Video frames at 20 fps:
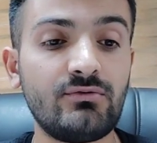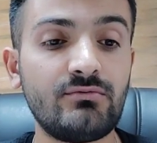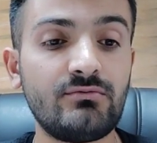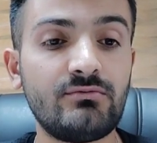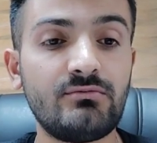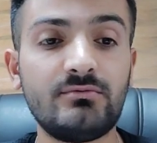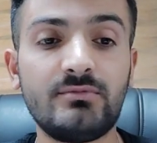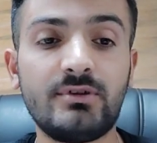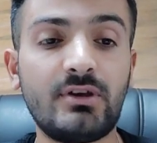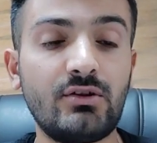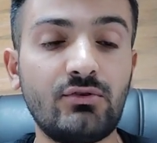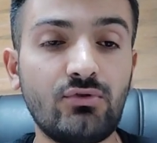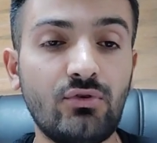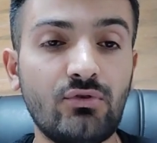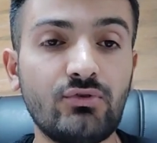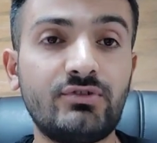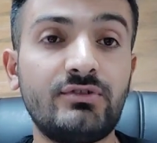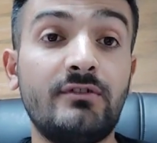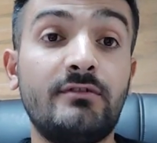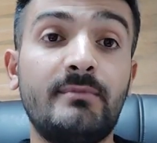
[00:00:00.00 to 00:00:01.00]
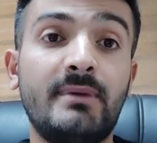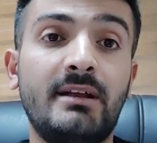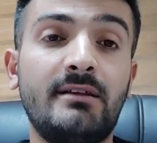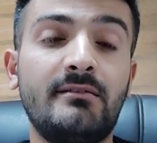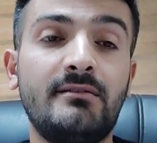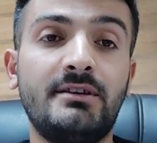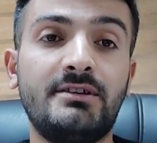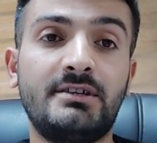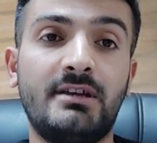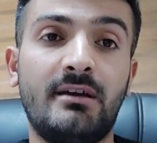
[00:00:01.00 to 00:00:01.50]
yani yolu çizmenizi
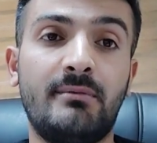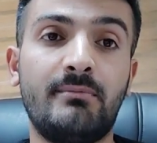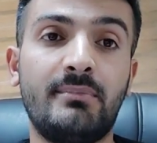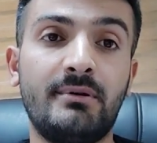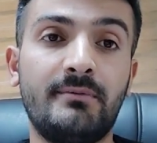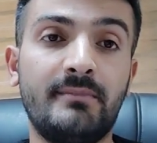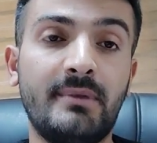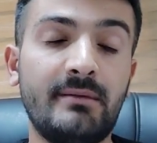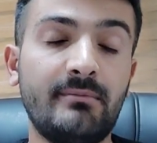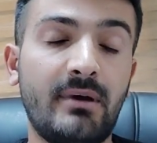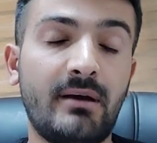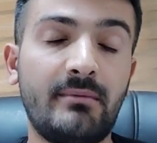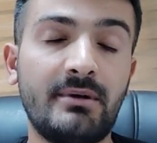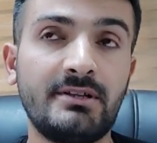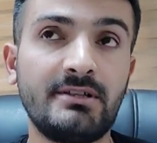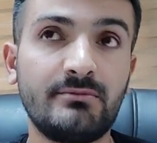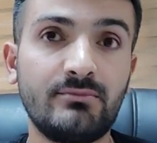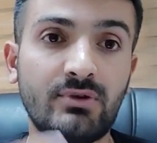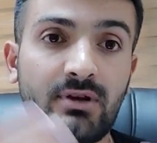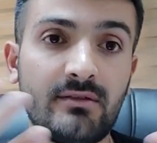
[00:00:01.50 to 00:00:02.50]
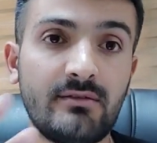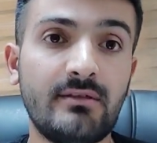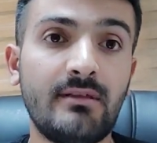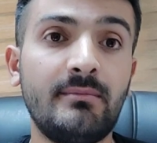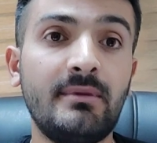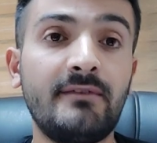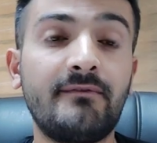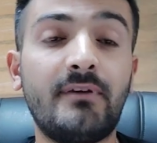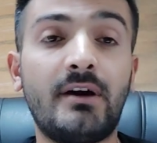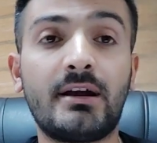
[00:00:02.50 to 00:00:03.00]
şey yapın. Benim amacım burada size bir
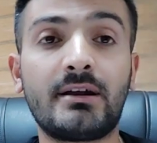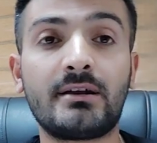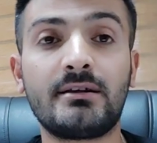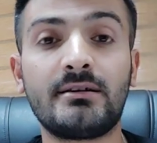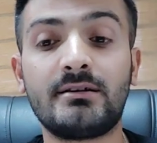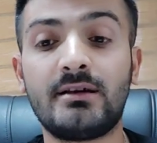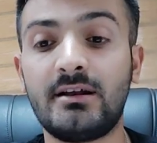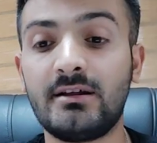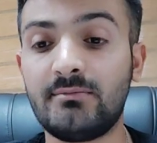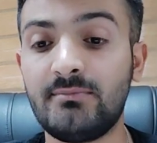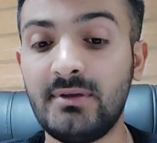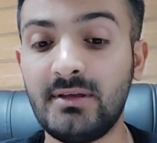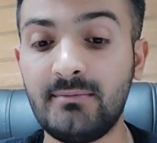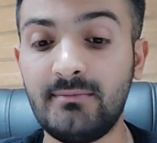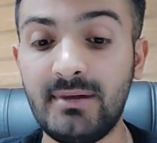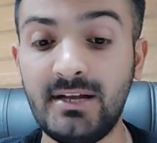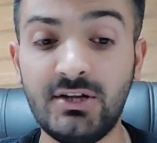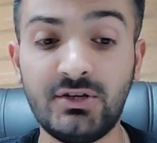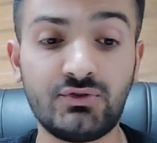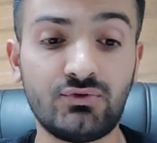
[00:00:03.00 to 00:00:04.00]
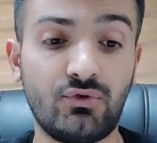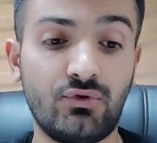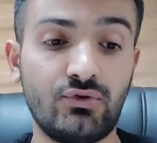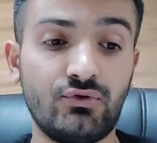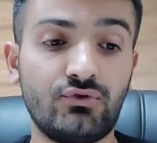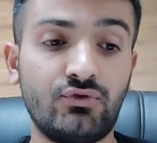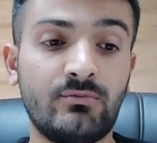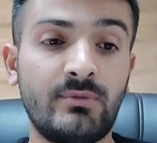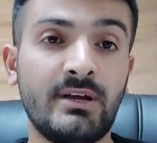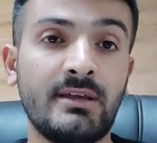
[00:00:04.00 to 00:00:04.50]
farkındalık, bir bilinç
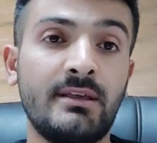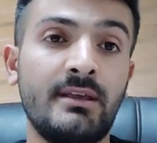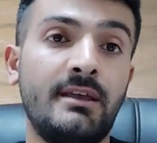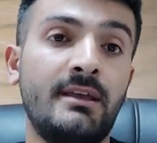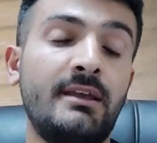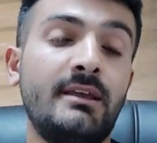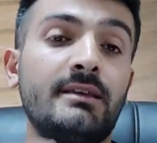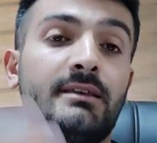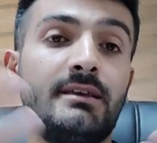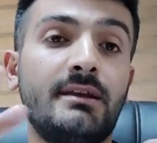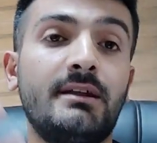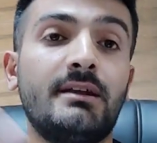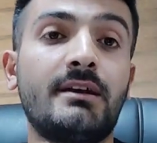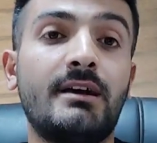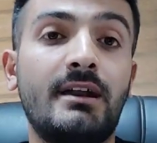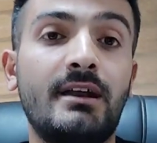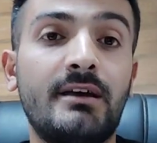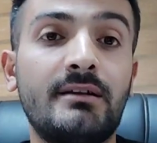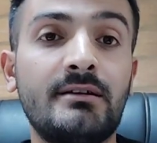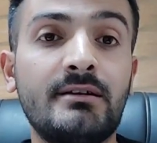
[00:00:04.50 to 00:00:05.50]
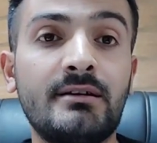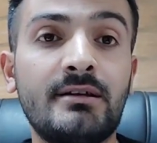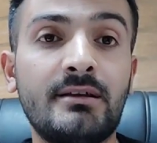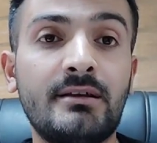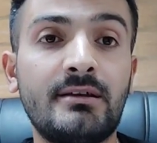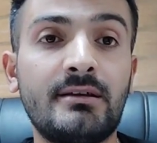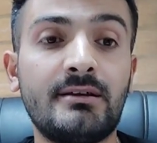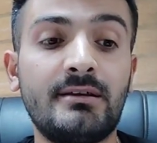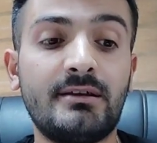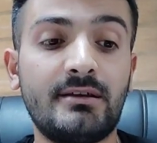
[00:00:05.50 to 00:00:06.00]
oluşturmak. Geri kalan
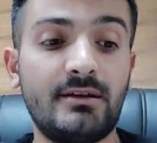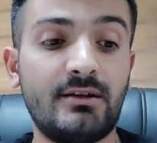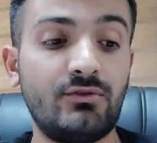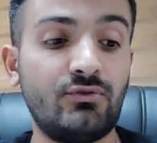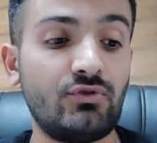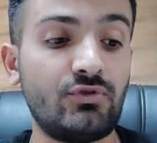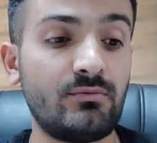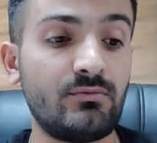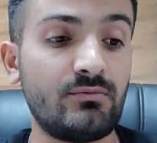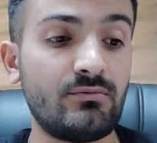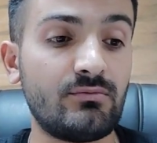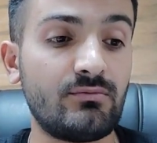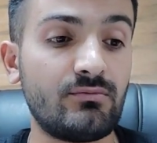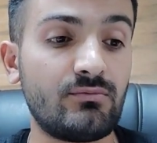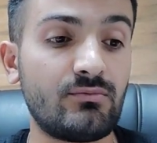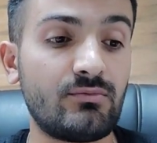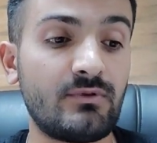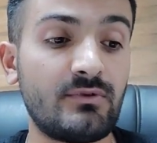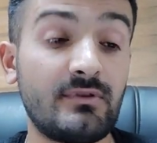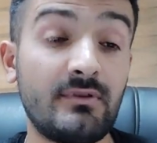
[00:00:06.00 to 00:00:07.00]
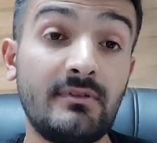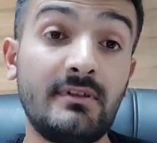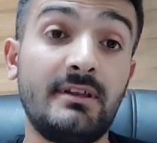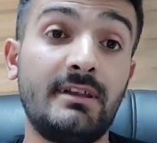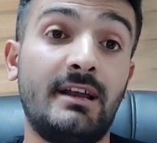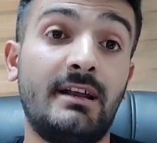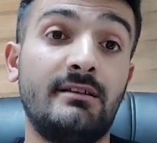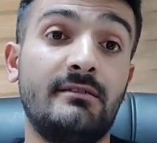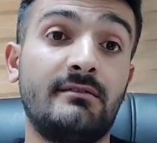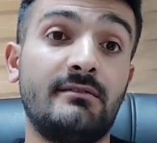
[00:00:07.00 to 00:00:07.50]
e, durum sizin
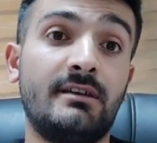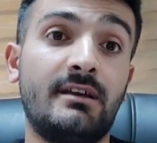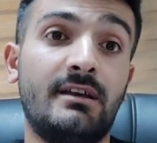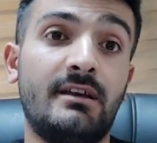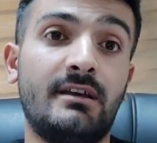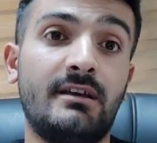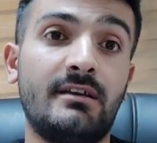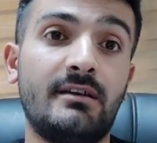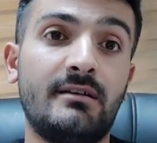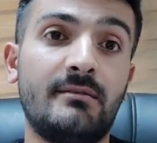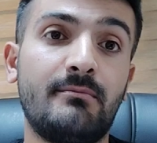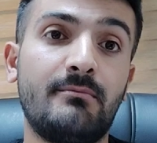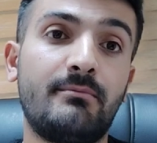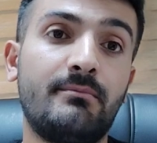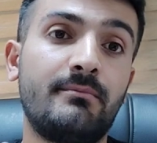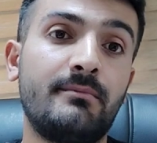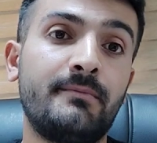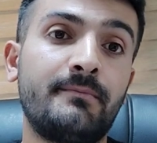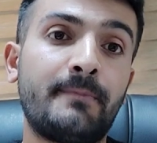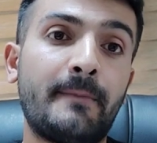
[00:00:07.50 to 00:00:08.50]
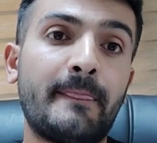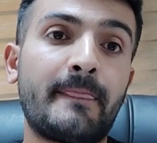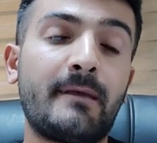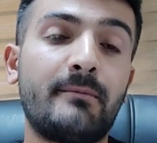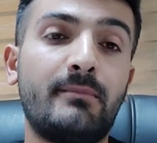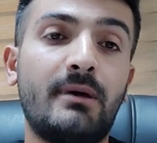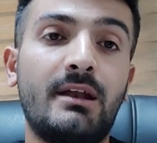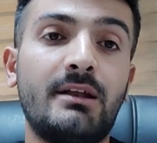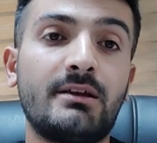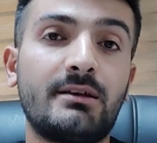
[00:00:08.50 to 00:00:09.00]
elinizde.
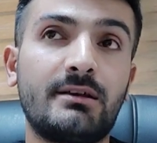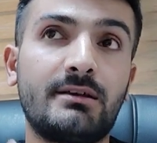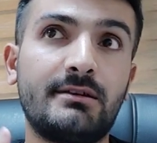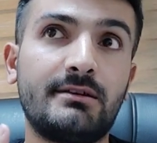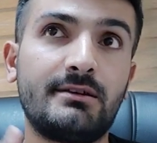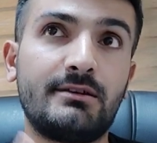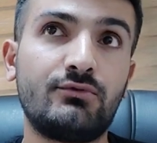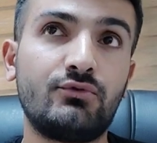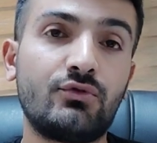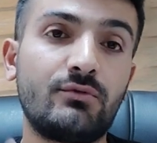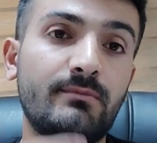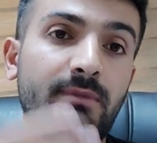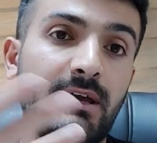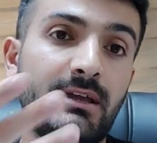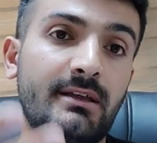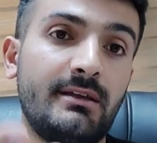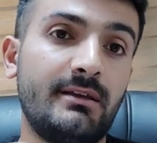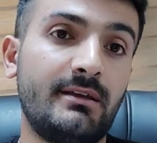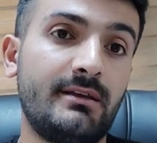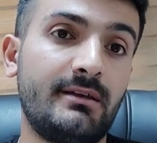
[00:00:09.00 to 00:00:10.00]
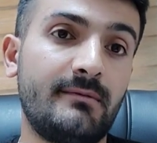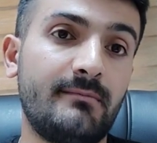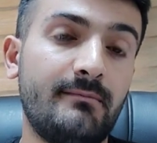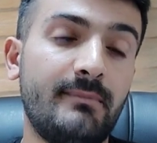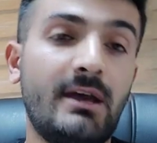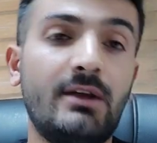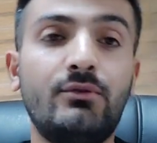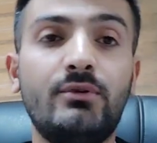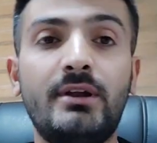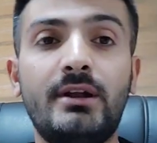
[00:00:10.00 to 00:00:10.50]
Balık tutmayı ben
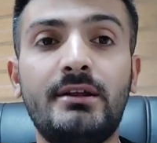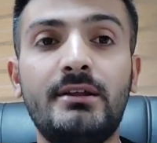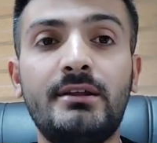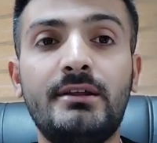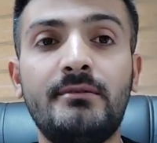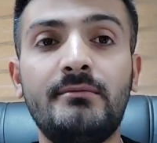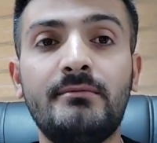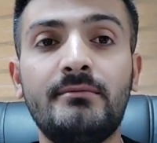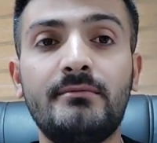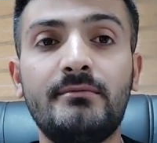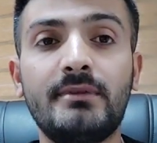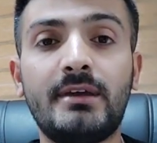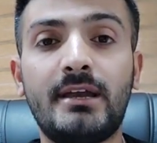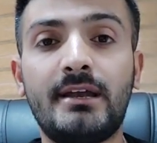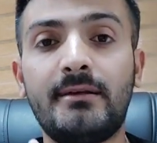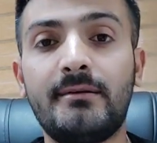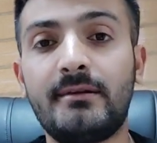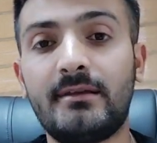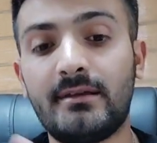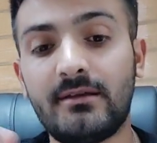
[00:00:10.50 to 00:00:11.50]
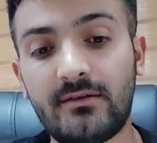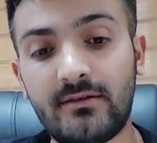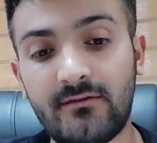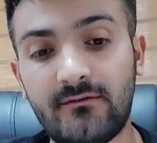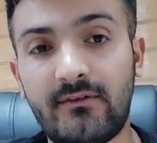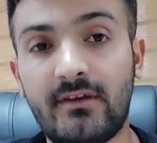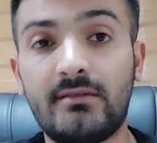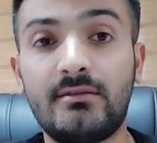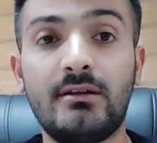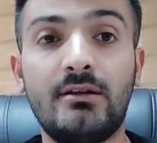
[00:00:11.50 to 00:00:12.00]
öğretirim. Yani
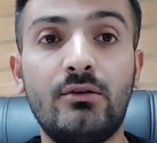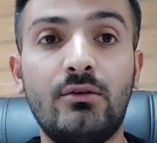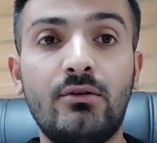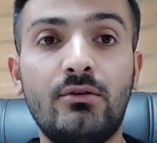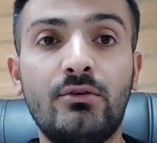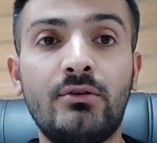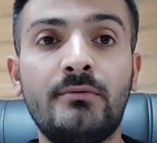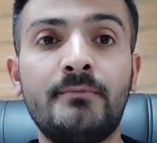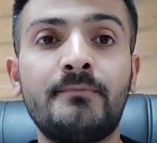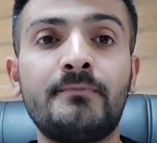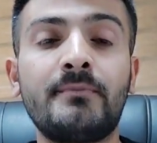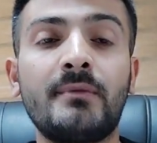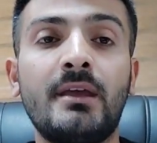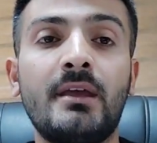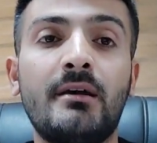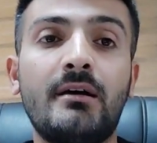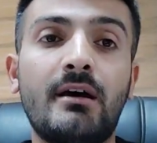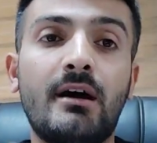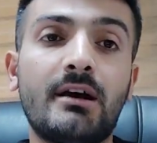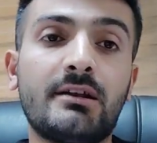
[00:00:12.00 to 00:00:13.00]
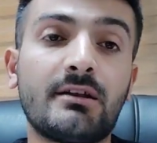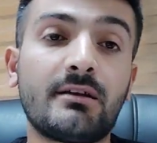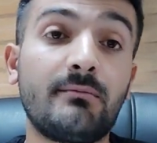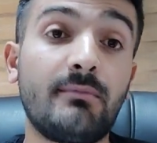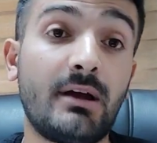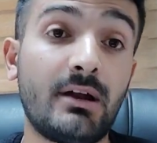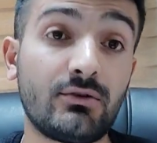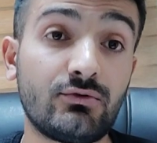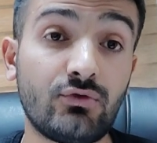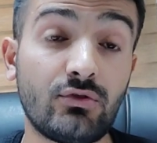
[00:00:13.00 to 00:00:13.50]
vesile olurum. Artık
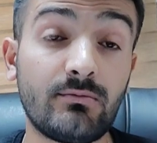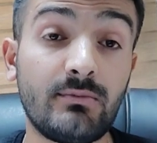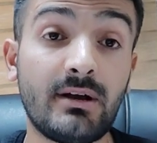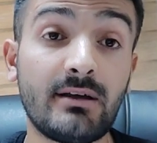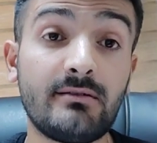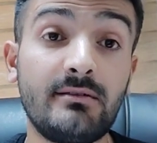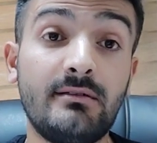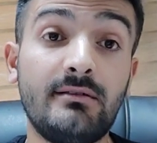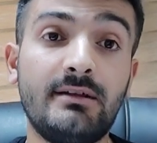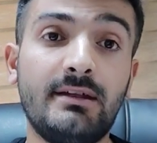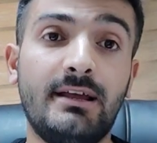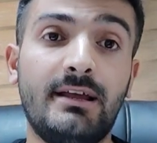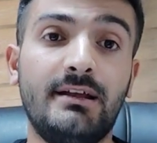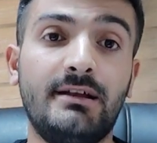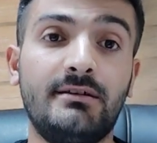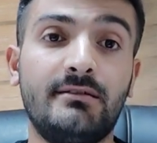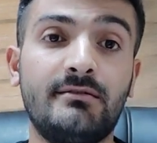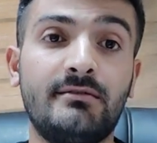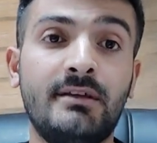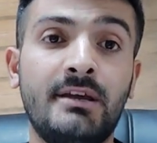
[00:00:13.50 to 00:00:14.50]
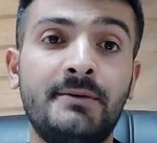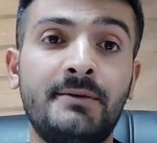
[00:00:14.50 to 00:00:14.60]
balık tutmak sizin elinizde